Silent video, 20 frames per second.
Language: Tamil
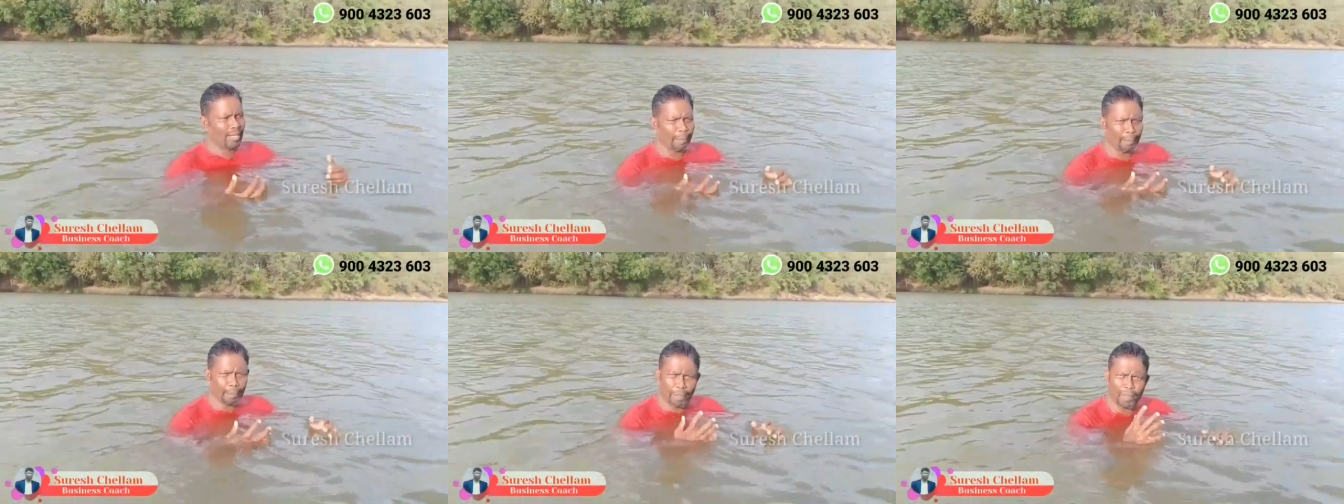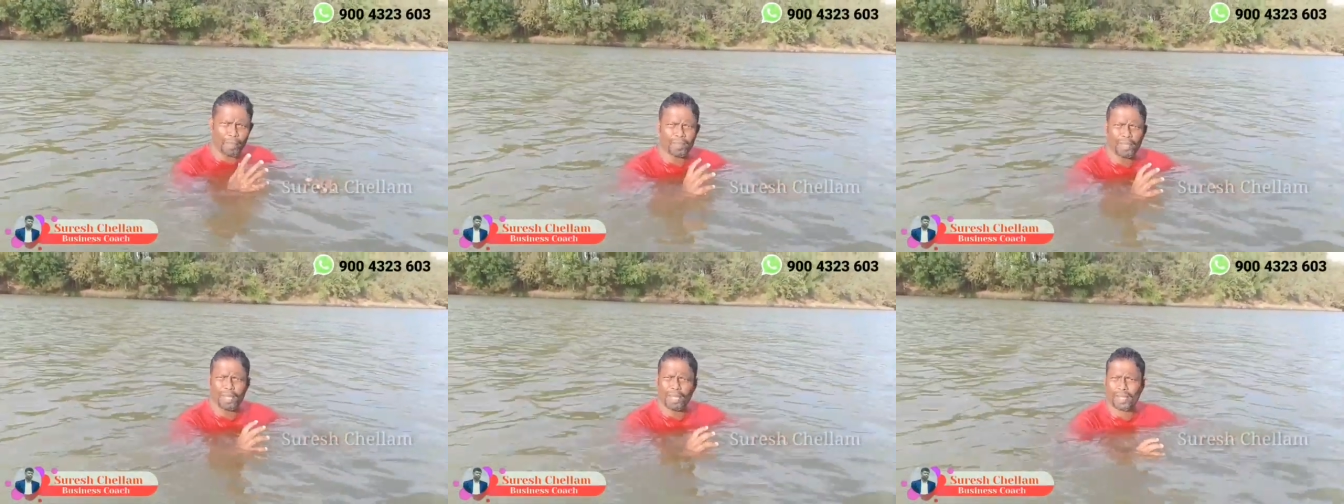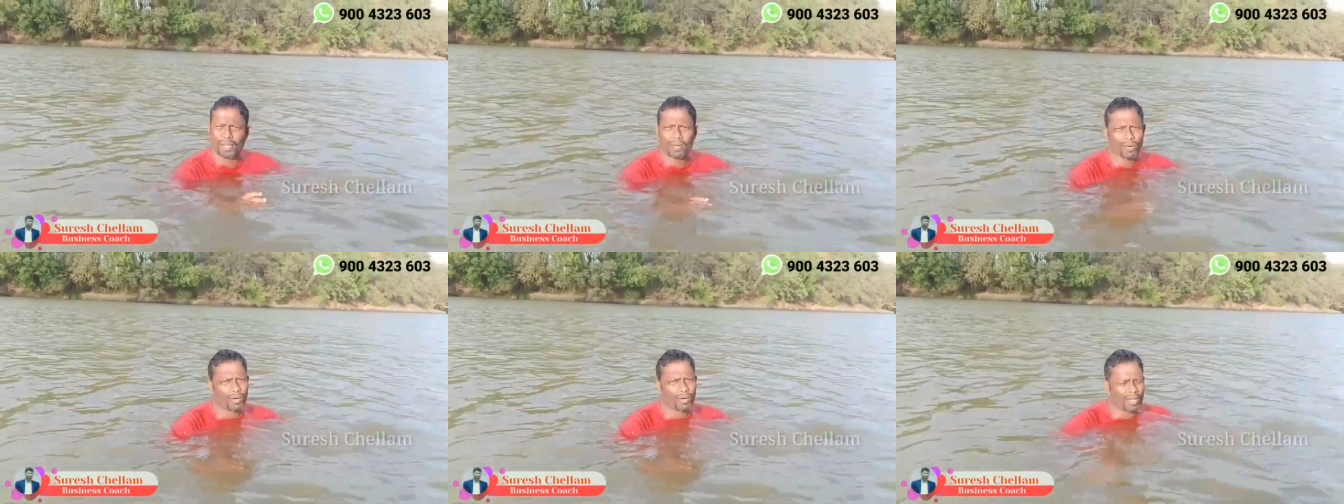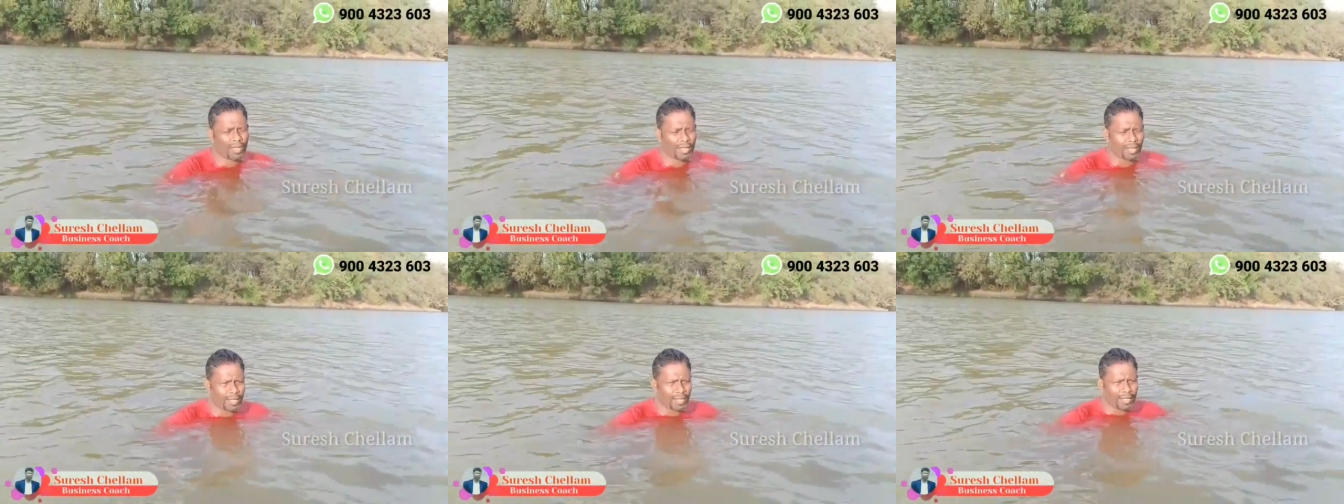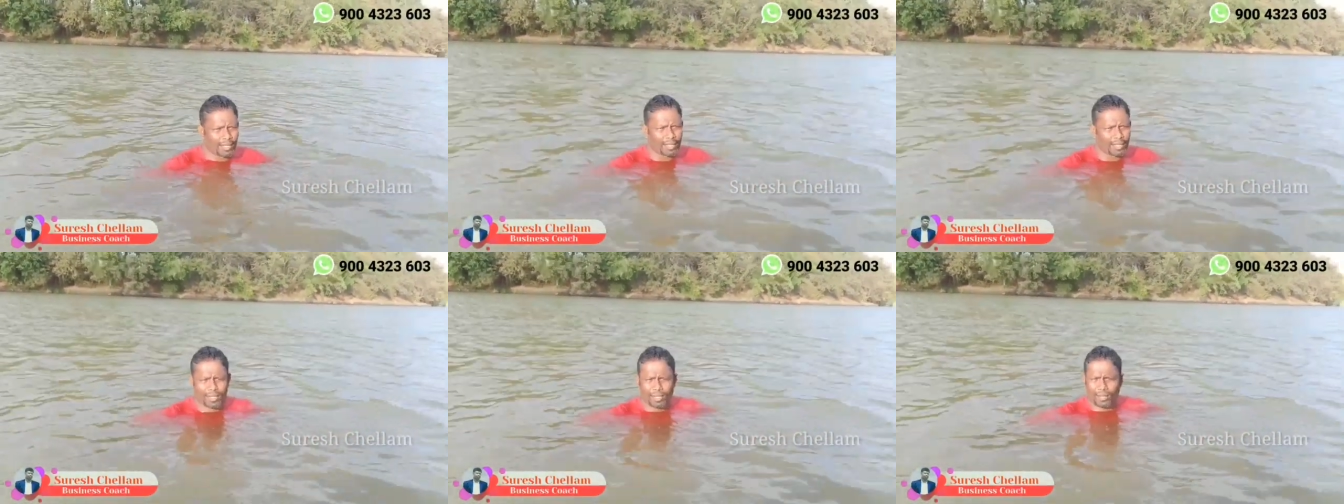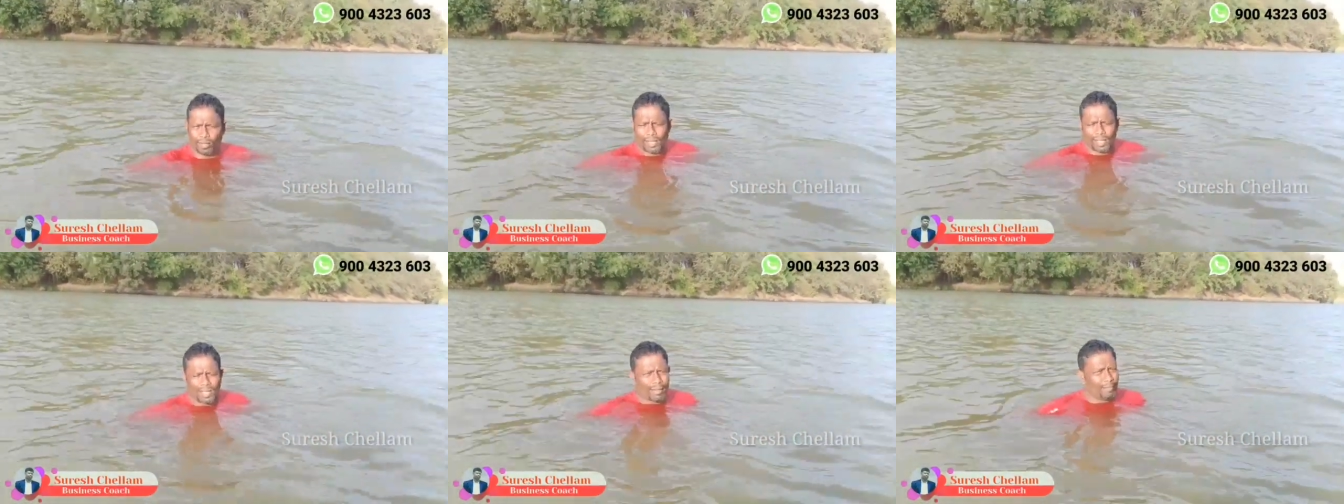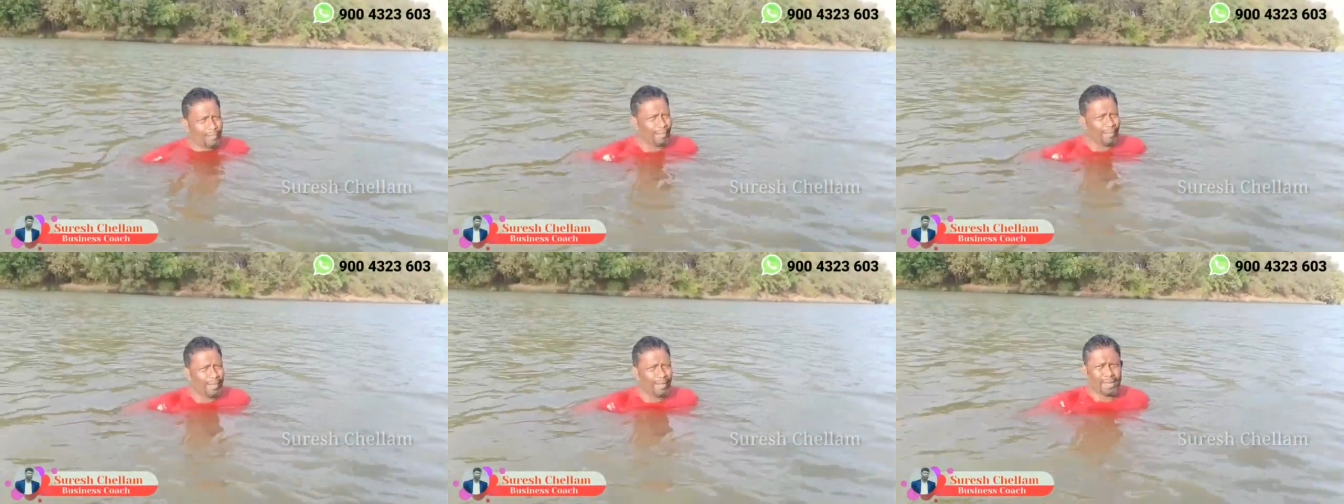எப்பவும் ரிக்ரூட்
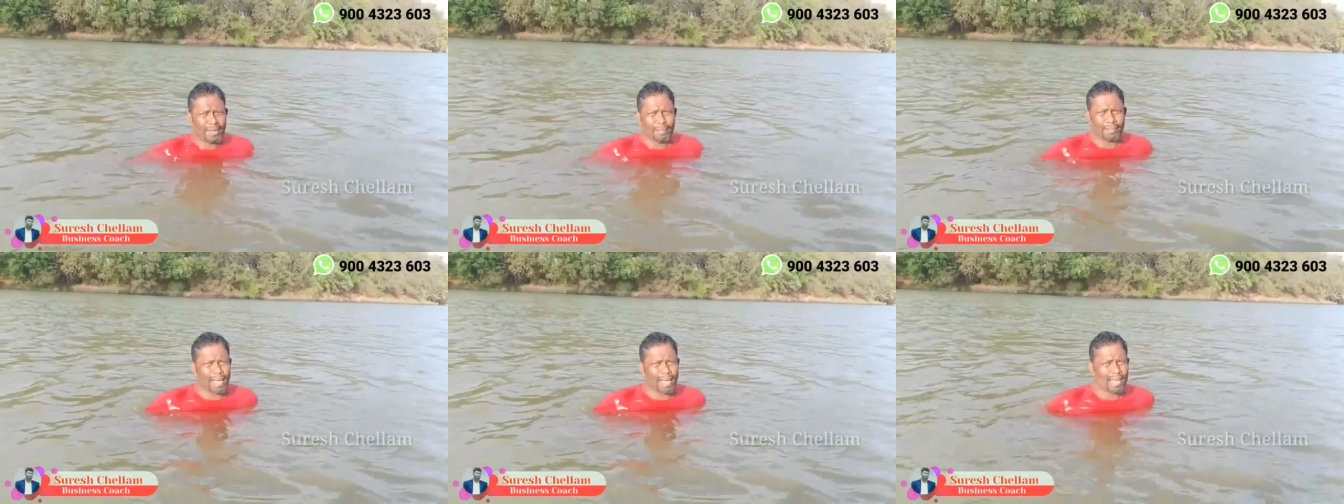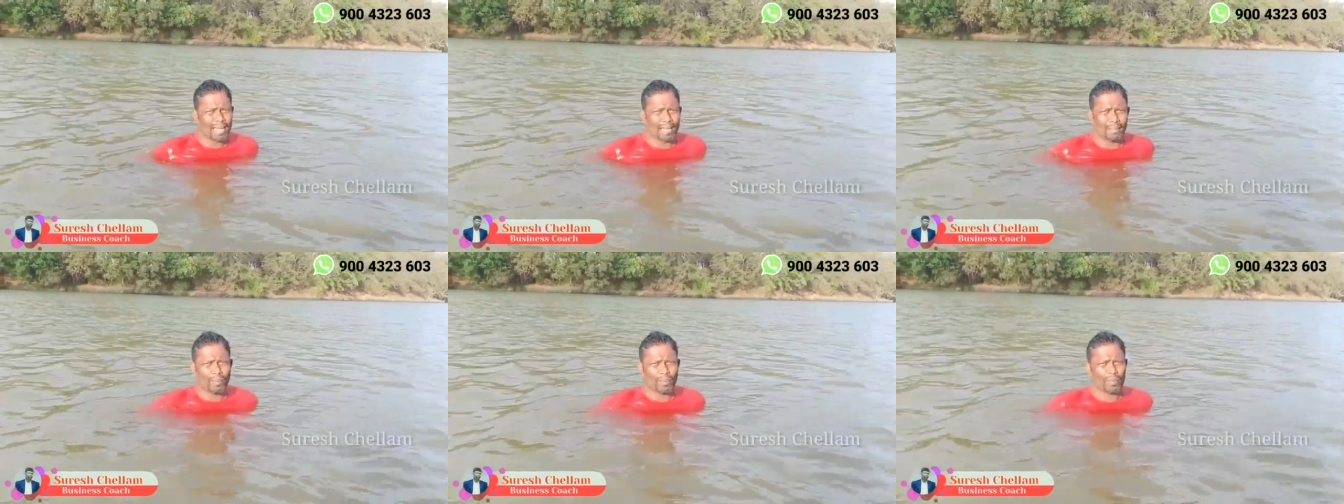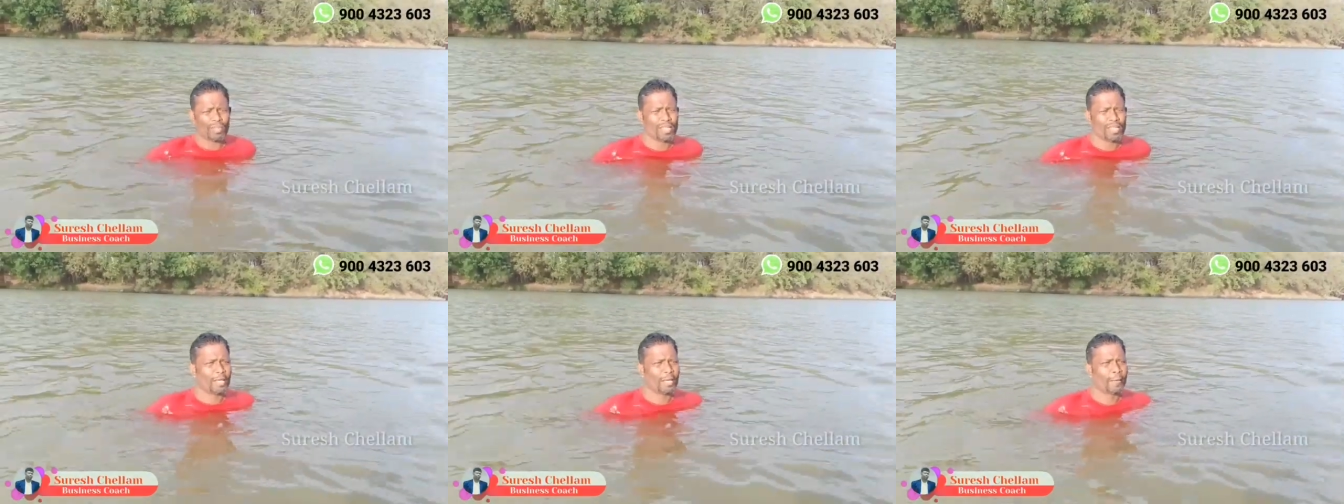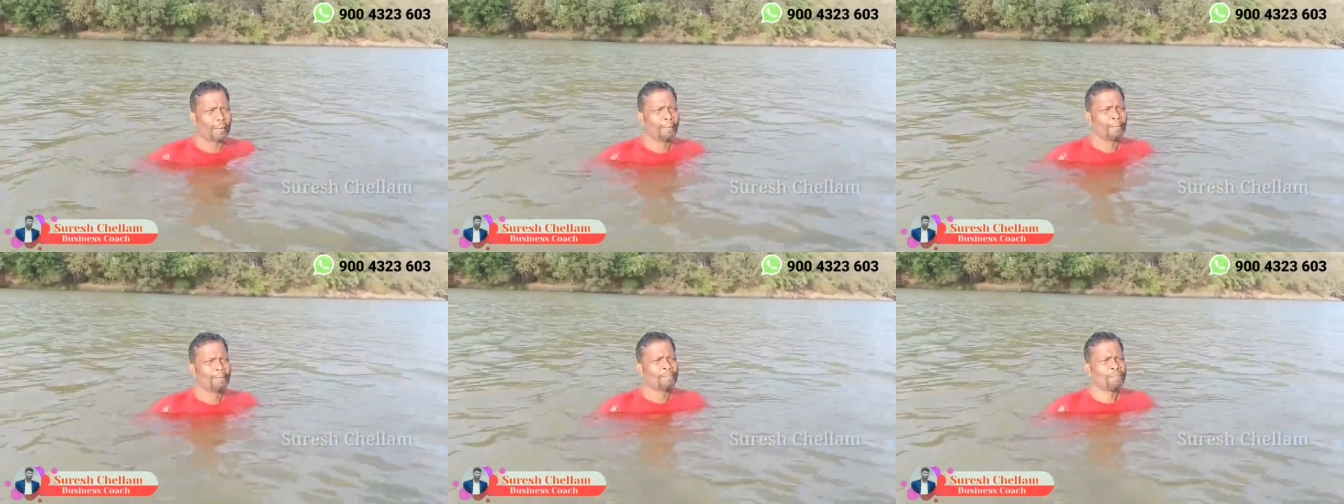ரிக்ரூட்டிங்கு பேக்கில் போகாதீங்க